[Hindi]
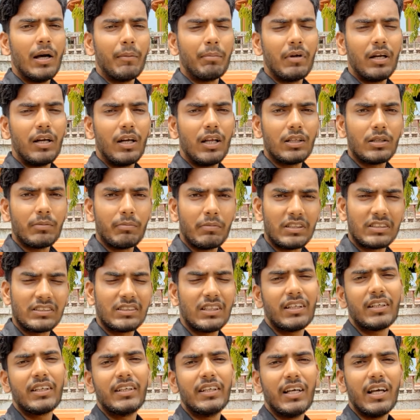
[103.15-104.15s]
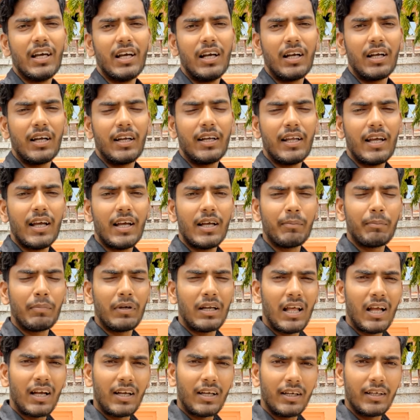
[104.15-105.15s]
अपना नतमस्तक किया अगर यहाँ
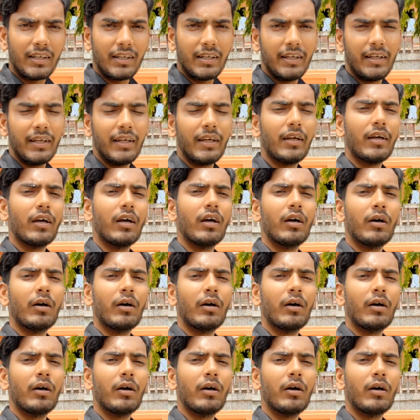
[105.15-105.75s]
पर आकर के